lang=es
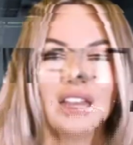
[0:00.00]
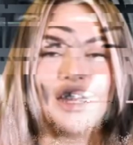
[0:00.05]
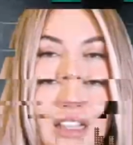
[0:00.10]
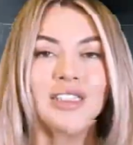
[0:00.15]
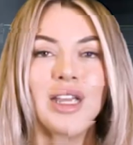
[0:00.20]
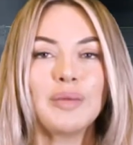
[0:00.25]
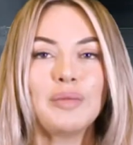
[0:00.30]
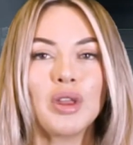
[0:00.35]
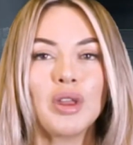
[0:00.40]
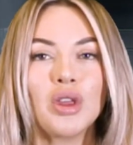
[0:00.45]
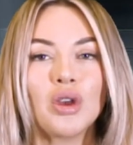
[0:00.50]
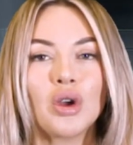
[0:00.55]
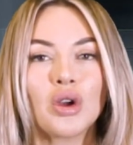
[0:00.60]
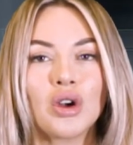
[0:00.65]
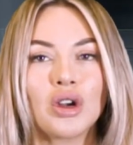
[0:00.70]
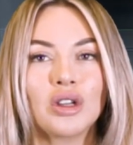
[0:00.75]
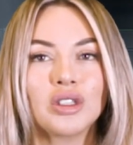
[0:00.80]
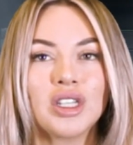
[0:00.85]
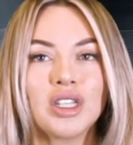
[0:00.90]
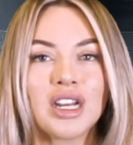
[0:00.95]
Se ha podido
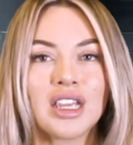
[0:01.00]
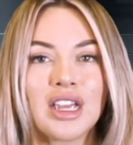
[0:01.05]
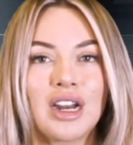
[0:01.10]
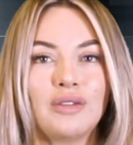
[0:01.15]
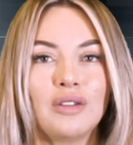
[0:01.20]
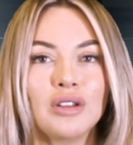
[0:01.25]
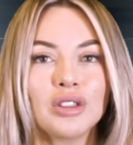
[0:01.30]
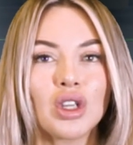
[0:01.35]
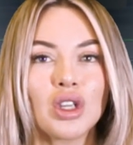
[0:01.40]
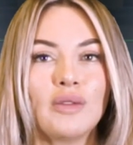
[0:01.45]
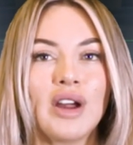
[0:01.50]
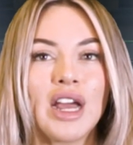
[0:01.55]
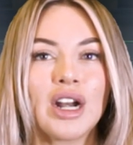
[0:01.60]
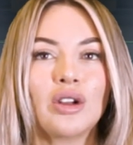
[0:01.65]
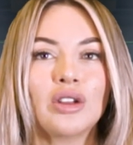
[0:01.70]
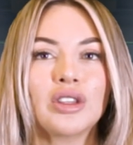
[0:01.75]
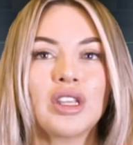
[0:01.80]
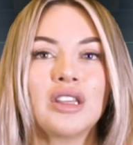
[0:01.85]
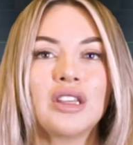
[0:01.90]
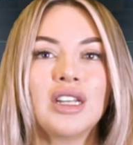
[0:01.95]
conocer que Alfonso
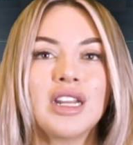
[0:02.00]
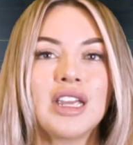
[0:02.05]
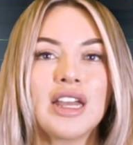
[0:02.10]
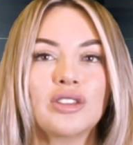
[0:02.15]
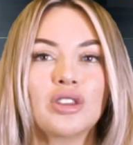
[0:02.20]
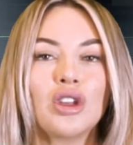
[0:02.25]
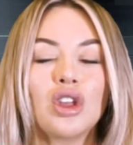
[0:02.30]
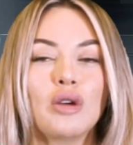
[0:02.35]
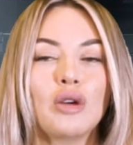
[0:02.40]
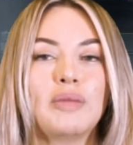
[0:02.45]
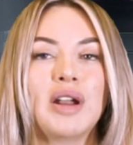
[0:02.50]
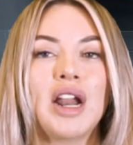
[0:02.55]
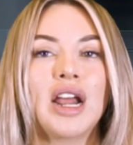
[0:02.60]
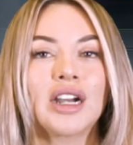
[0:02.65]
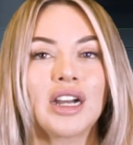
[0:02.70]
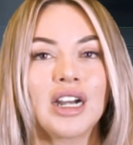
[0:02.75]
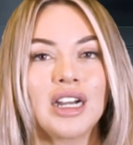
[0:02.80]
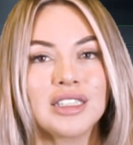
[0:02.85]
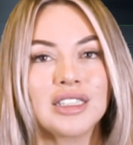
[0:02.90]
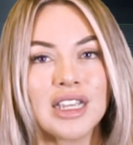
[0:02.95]
Barco tendría todo para
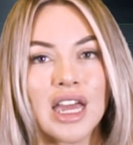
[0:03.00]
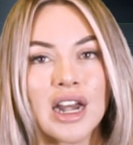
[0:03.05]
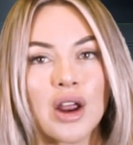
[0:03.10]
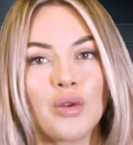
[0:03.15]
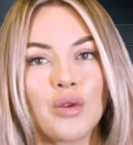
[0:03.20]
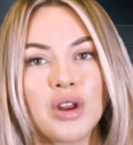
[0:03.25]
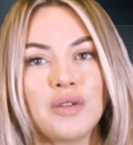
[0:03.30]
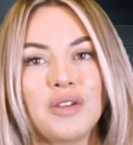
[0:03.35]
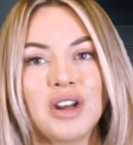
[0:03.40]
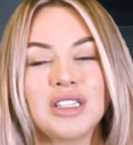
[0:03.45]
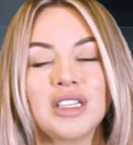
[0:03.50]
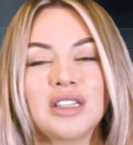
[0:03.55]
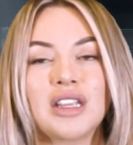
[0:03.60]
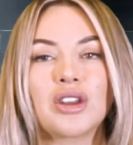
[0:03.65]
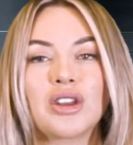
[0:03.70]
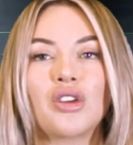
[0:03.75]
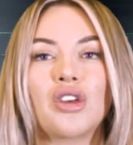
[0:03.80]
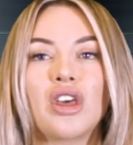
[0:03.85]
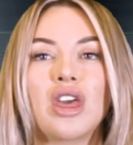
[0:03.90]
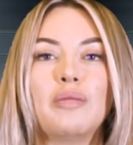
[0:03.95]
regresar a
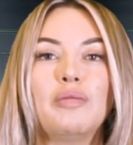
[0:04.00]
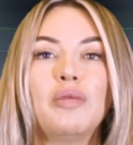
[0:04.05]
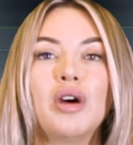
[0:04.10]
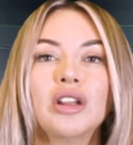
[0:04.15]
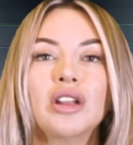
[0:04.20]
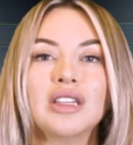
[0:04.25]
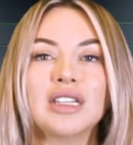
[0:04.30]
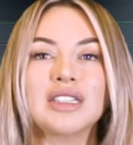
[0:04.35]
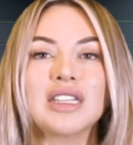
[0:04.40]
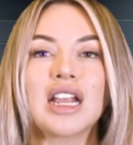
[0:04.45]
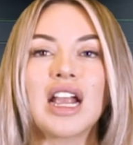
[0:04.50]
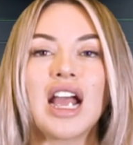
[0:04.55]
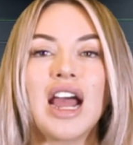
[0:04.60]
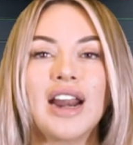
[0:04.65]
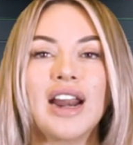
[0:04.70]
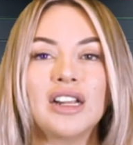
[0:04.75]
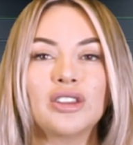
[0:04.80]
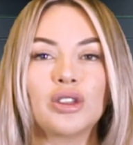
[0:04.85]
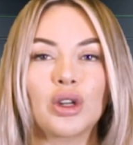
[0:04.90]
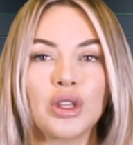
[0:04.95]
Universitario de Deportes de
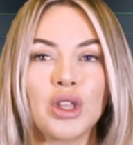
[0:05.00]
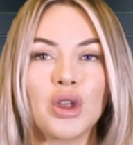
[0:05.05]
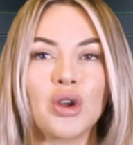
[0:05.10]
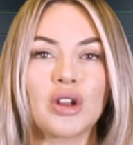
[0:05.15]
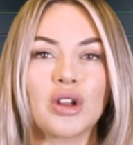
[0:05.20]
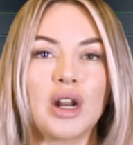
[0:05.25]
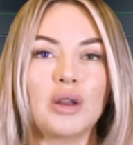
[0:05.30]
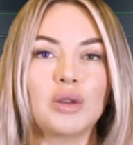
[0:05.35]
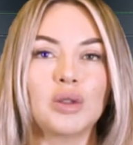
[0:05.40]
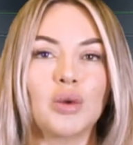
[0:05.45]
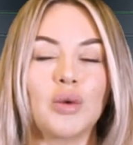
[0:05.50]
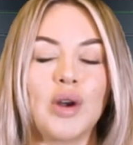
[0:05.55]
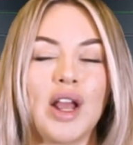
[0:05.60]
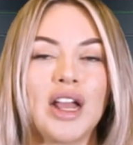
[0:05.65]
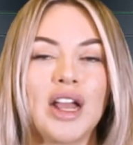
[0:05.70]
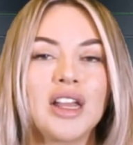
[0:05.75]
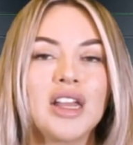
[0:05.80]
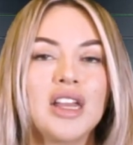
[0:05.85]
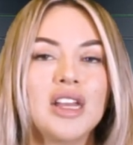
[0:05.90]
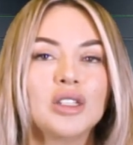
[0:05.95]
cara al torneo
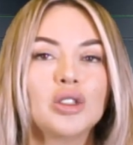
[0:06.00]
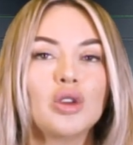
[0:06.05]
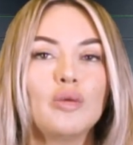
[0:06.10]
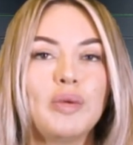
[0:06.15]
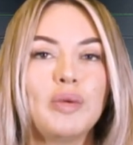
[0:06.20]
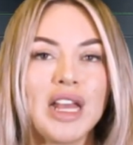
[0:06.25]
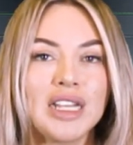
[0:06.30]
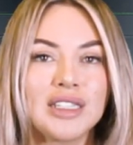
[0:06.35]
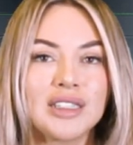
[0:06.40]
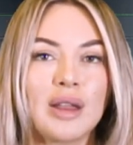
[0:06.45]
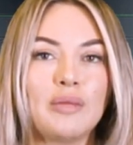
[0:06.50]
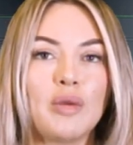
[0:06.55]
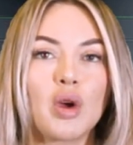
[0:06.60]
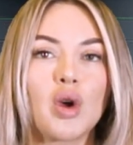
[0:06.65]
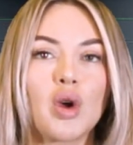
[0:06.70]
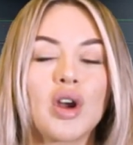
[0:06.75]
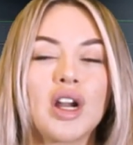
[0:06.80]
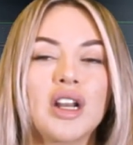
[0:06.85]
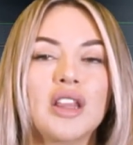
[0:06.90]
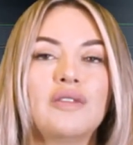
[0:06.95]
clausura. Su préstamo
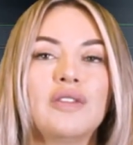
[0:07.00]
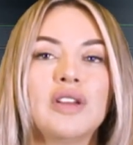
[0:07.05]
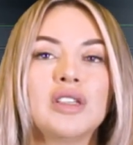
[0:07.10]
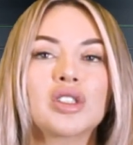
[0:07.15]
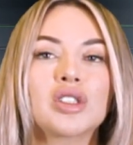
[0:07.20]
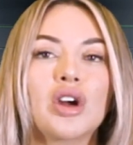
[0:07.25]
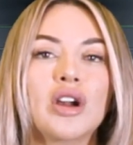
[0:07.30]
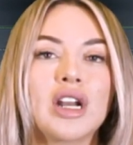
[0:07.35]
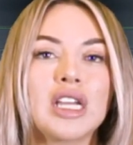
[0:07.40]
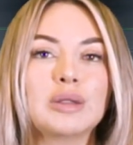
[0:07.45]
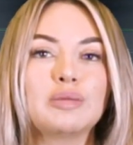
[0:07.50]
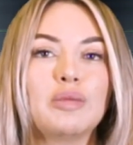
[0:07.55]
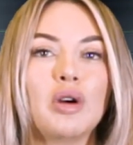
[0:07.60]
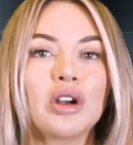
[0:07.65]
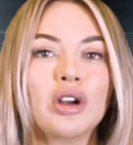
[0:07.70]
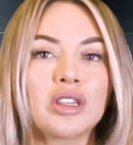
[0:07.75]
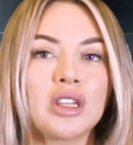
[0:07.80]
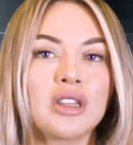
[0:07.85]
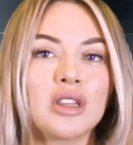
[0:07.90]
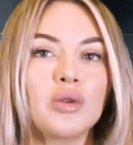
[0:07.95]
con el defensor
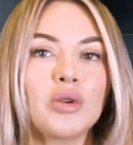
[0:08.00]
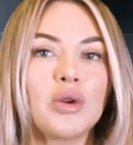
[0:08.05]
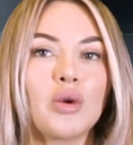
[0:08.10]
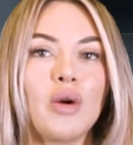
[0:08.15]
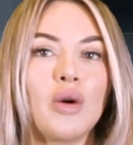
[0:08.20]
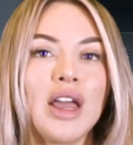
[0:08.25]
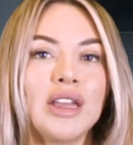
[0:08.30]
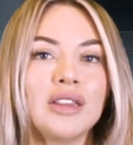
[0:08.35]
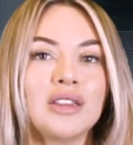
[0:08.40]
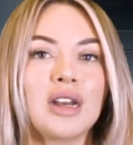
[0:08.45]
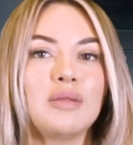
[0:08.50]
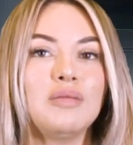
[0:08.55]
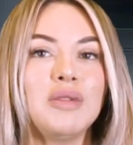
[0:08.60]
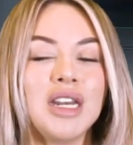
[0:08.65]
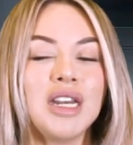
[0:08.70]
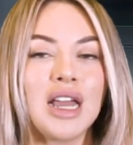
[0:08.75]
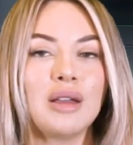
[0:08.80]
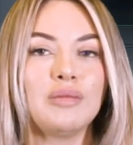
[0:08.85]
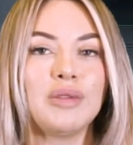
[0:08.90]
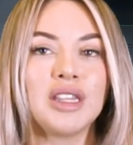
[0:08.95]
Sporting de Uruguay
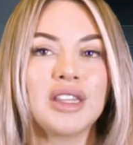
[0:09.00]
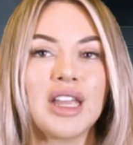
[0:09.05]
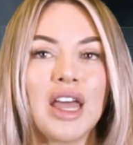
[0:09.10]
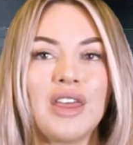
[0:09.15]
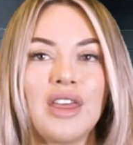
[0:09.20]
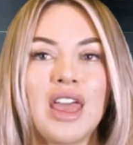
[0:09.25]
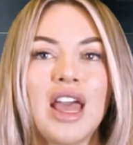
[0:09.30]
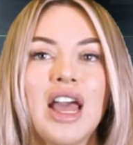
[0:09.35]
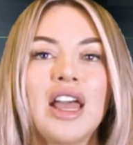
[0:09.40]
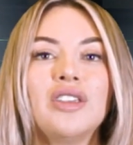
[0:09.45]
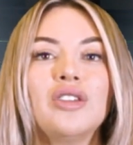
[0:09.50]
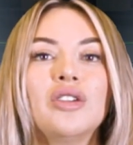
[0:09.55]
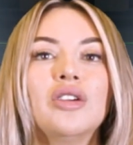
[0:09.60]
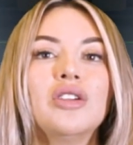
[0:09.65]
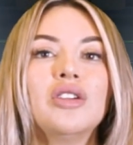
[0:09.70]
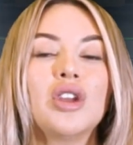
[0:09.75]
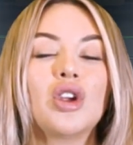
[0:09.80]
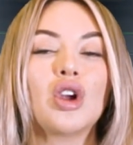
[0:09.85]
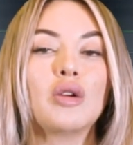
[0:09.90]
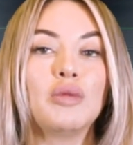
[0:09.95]
termina a mitad de año
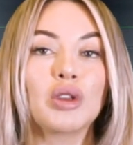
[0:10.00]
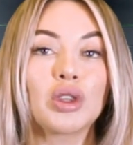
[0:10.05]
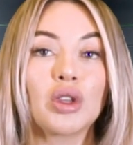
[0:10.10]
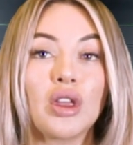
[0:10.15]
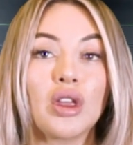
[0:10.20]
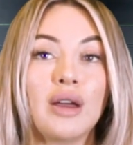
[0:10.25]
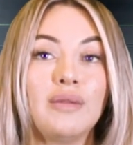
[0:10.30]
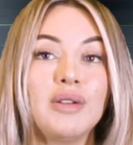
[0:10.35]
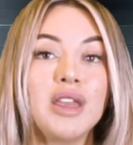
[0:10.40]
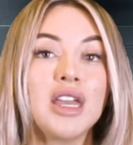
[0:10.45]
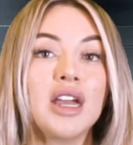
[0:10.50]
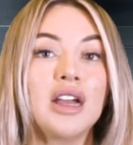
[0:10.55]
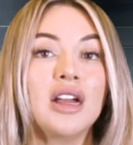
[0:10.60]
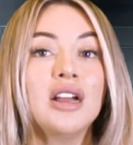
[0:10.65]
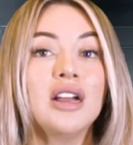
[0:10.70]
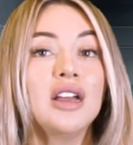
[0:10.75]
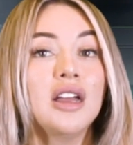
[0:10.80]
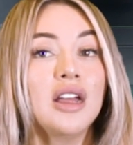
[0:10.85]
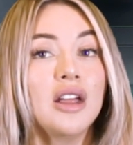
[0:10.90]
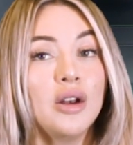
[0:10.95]
y como todavía
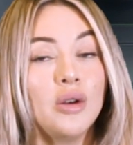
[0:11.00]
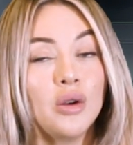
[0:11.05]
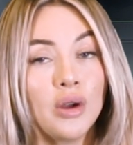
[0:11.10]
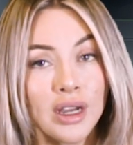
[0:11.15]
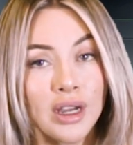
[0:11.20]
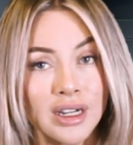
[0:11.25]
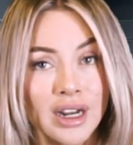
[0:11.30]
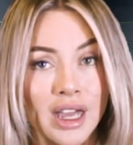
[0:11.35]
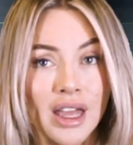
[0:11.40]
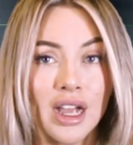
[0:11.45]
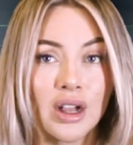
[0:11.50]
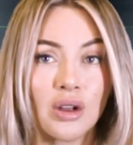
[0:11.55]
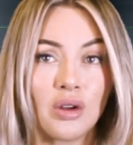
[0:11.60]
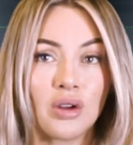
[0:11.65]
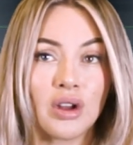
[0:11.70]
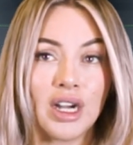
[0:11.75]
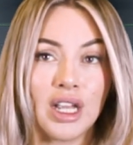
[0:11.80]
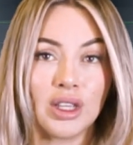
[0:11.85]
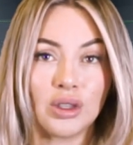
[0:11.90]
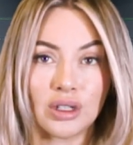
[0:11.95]
no hay nada
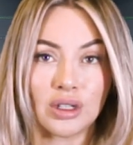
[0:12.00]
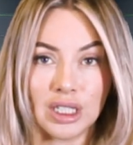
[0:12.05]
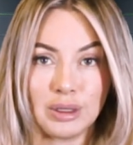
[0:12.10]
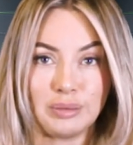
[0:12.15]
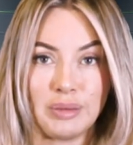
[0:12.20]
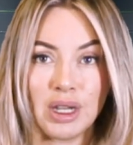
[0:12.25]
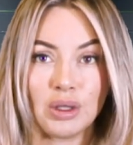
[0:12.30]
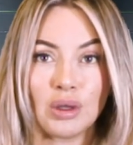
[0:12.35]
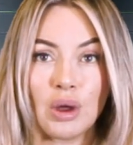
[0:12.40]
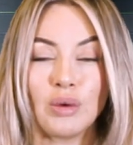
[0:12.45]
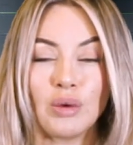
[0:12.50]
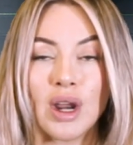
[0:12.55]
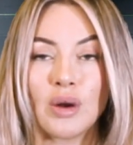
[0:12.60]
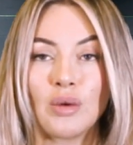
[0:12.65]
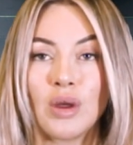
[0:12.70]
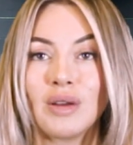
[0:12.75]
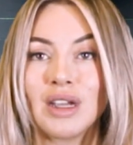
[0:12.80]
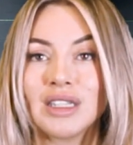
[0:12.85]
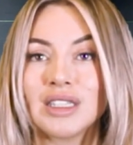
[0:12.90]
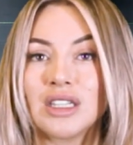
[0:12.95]
concreto respecto a una
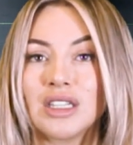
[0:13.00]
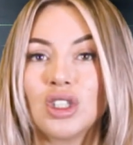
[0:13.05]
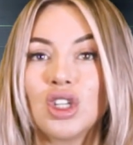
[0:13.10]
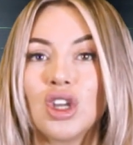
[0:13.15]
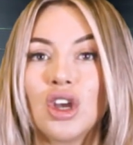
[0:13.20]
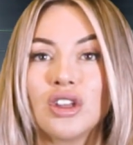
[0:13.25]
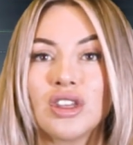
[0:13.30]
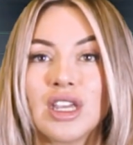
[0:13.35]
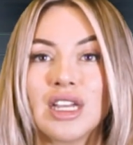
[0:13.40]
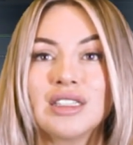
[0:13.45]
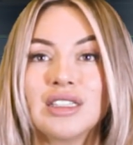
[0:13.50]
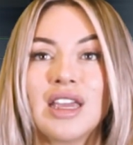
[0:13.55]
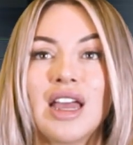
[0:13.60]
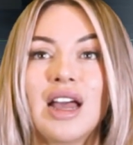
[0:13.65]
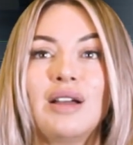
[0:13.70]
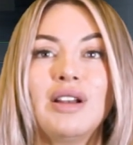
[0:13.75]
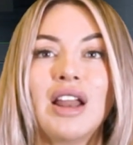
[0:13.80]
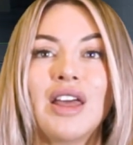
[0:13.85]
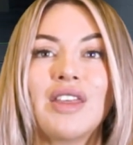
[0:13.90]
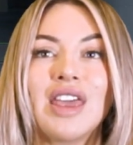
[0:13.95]
nueva sesión, ya se
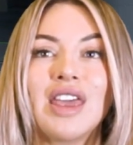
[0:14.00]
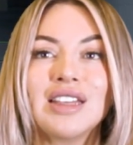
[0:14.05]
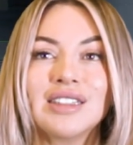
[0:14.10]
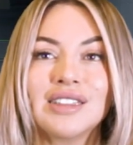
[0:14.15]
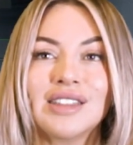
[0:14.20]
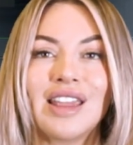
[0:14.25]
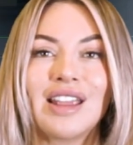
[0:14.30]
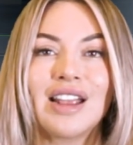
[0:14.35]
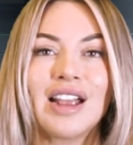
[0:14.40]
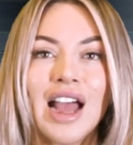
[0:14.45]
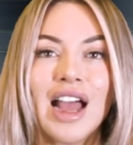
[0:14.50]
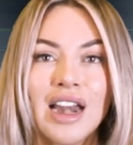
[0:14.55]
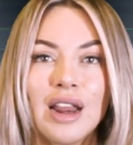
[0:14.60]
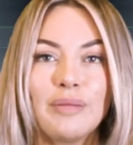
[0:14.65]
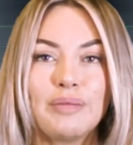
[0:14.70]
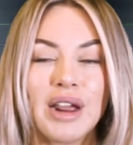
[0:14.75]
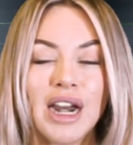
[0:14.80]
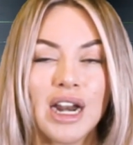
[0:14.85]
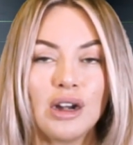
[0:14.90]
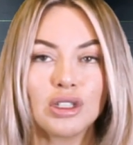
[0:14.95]
habla de este jale
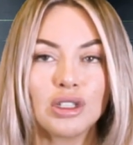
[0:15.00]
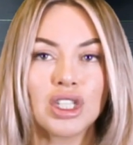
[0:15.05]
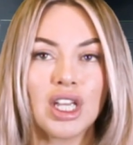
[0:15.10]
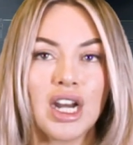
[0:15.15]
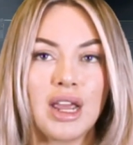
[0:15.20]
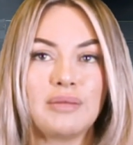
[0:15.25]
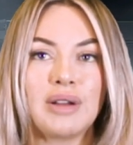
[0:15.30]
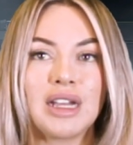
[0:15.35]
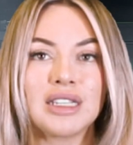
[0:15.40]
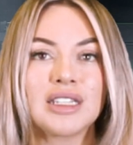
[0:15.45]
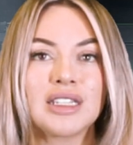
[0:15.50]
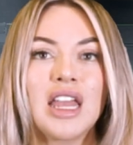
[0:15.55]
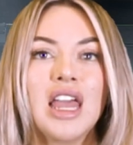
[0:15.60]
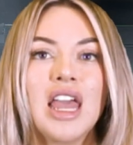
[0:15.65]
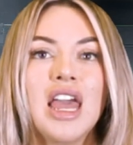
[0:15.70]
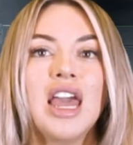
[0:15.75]
para los cremas.